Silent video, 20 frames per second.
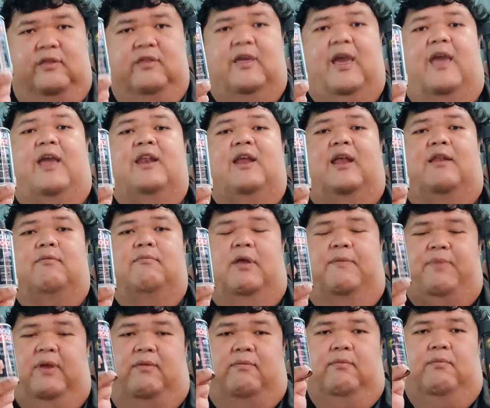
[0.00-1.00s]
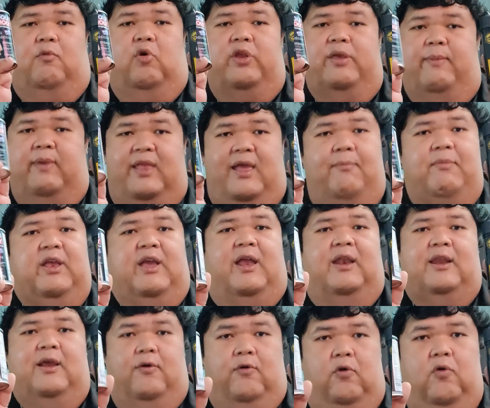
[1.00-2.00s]
ใช้อันนั้นมันเป็นโมลิมินัมเหมือนกั
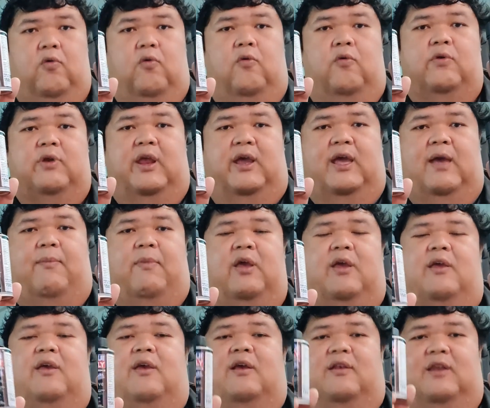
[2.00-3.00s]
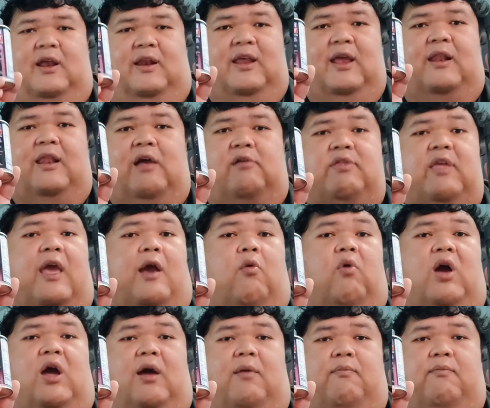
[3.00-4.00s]
นทั้งคู่นะครับดังนั้นแล้วแต่
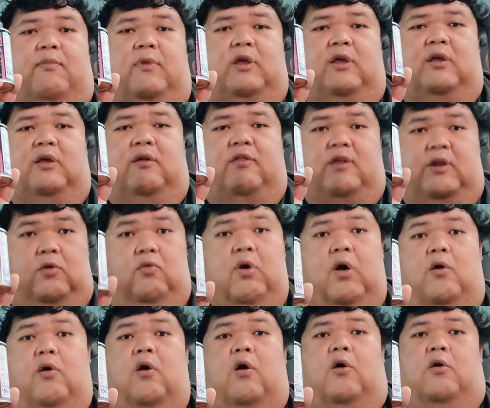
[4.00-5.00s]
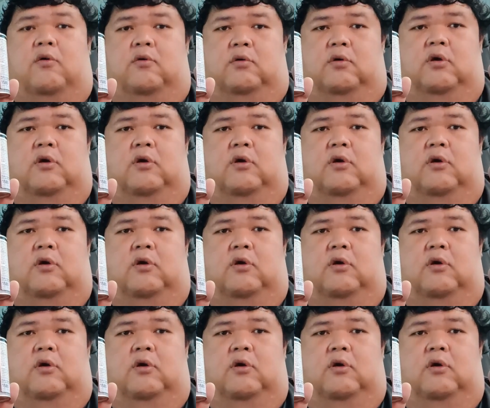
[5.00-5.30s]
ความสะดวกของ